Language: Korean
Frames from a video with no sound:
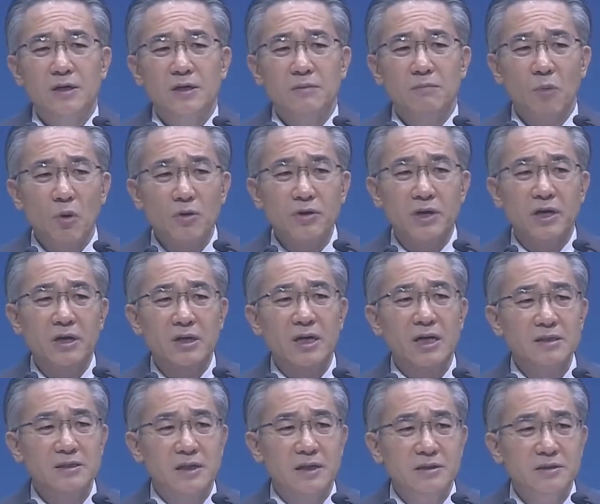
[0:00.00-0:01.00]
목회를
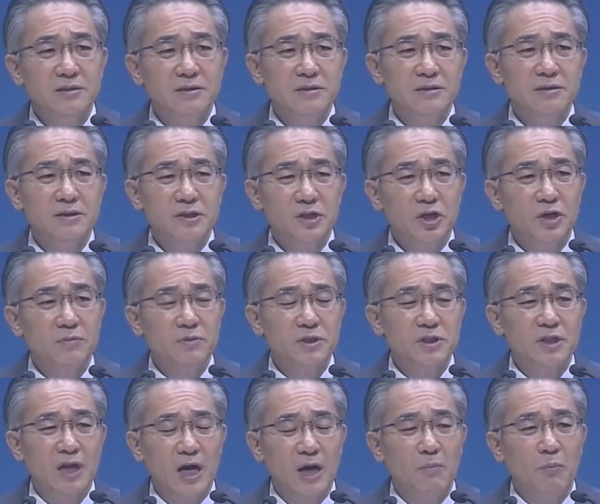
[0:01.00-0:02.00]
할 때는 여러분이
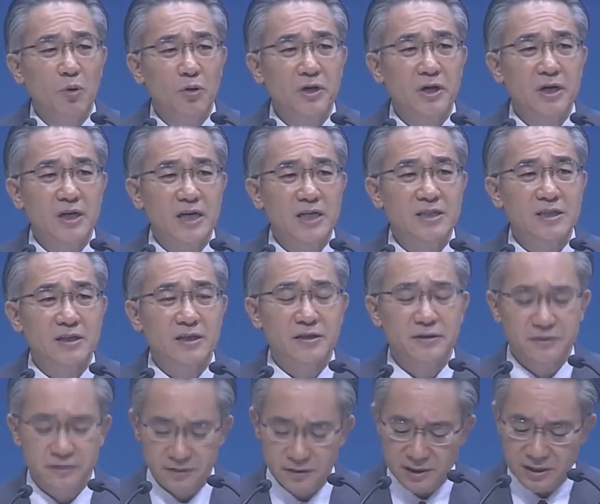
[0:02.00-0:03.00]
다 목회를
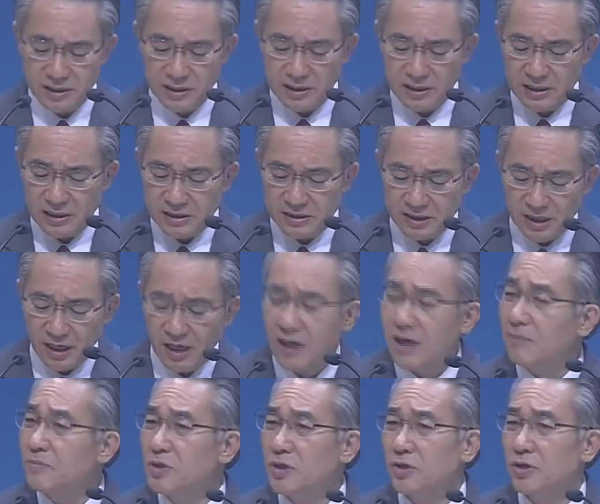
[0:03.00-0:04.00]
하잖아요.
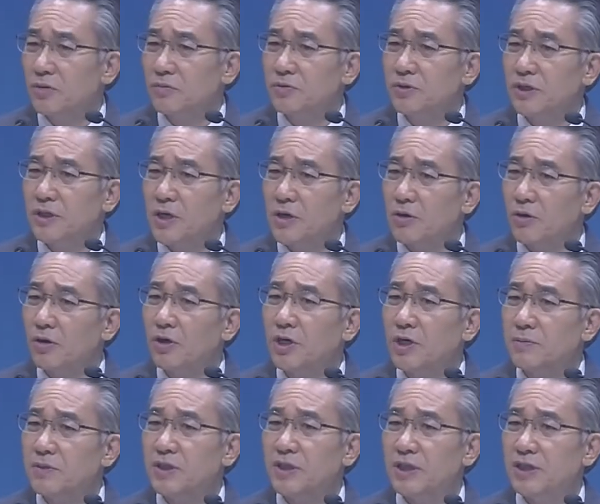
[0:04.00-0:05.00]
사람이 여러분에게
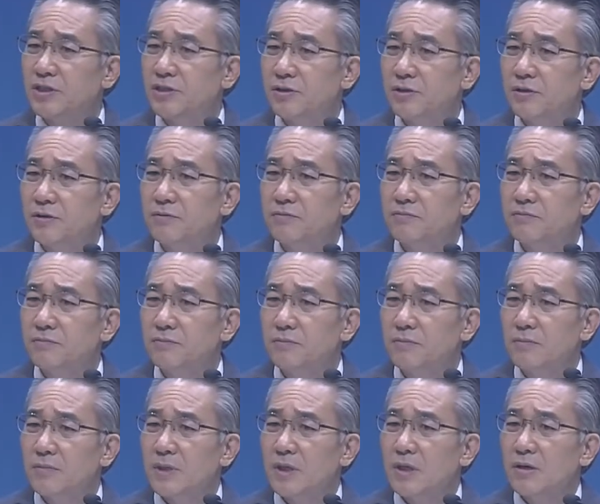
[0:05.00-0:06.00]
걸림이 되죠.
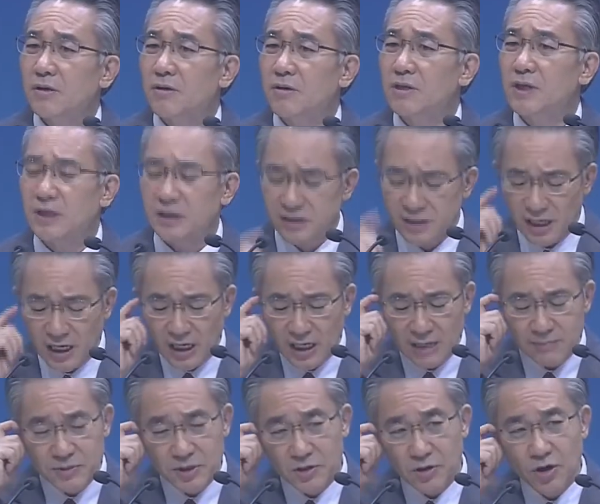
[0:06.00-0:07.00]
그러나
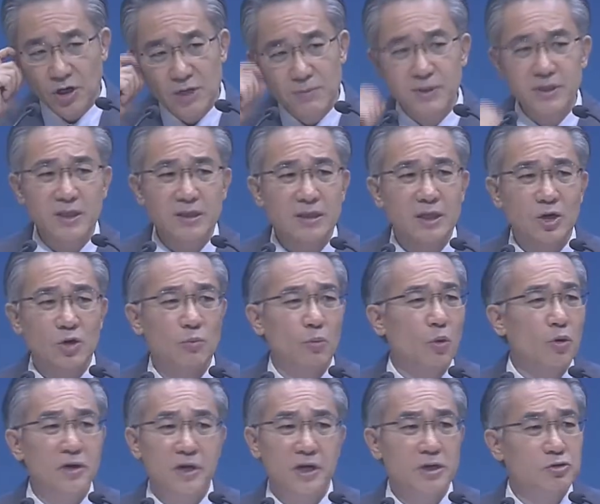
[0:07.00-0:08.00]
사람이 걸림이 된다고
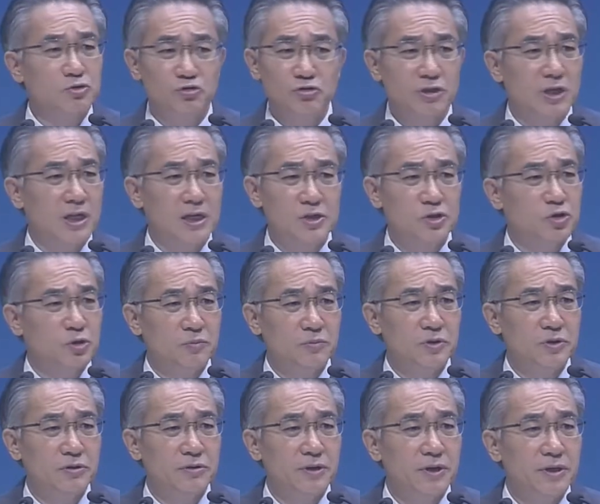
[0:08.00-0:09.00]
목회를 중단할 수
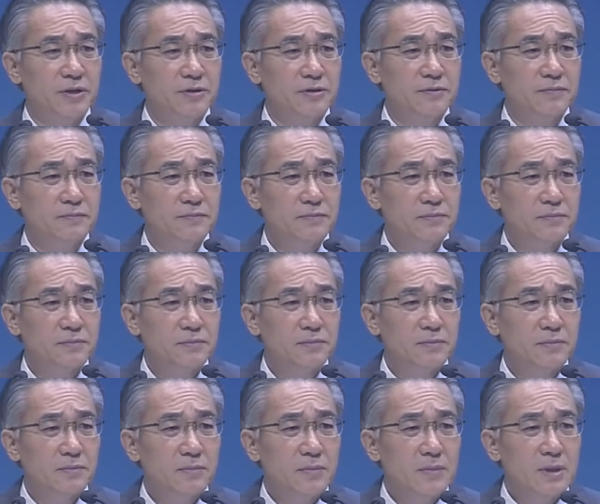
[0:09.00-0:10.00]
없는 거예요.
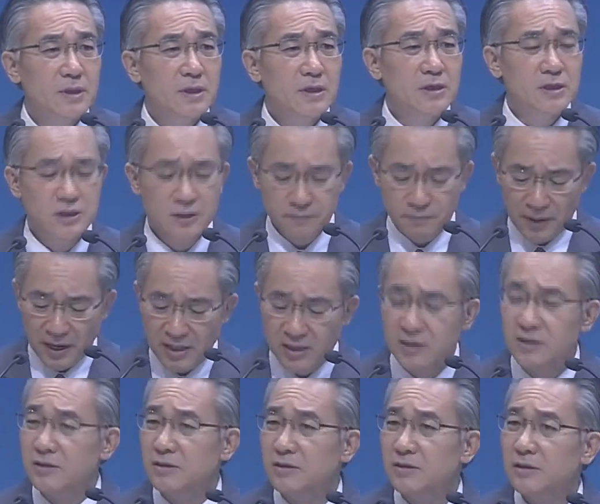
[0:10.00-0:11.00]
그
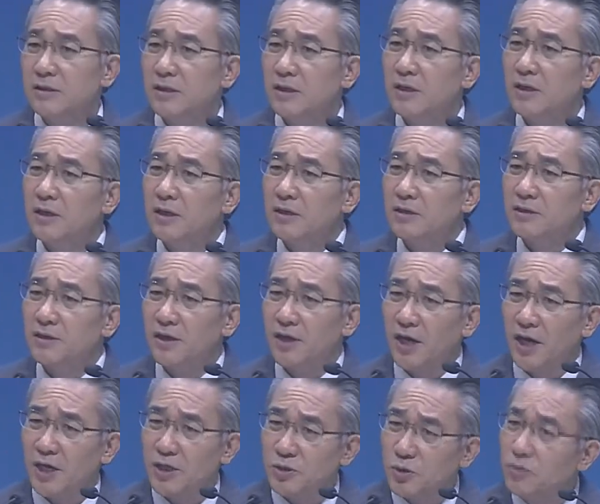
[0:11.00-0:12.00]
배는
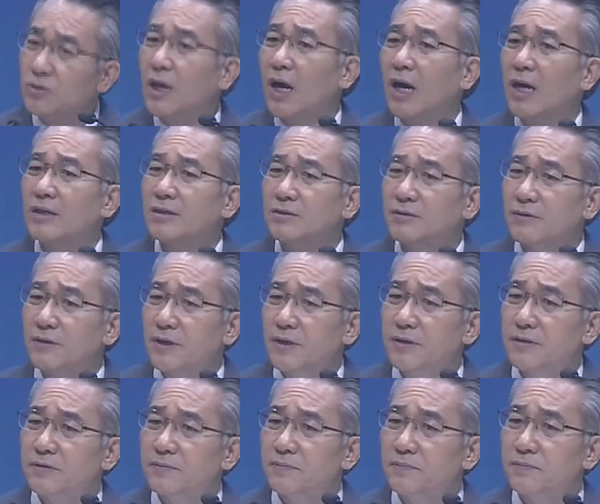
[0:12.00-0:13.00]
계속 나가는
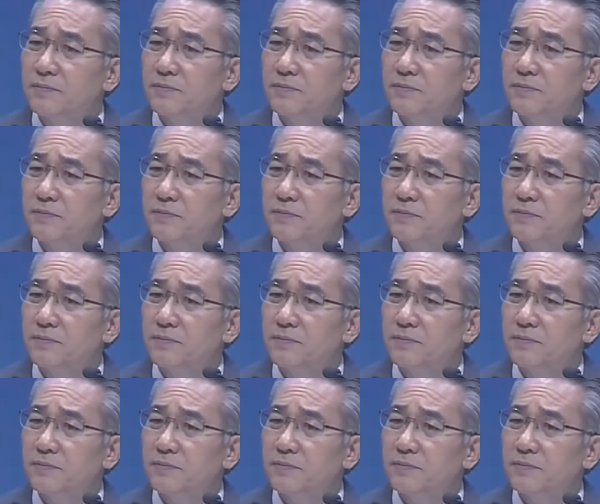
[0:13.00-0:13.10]
거예요.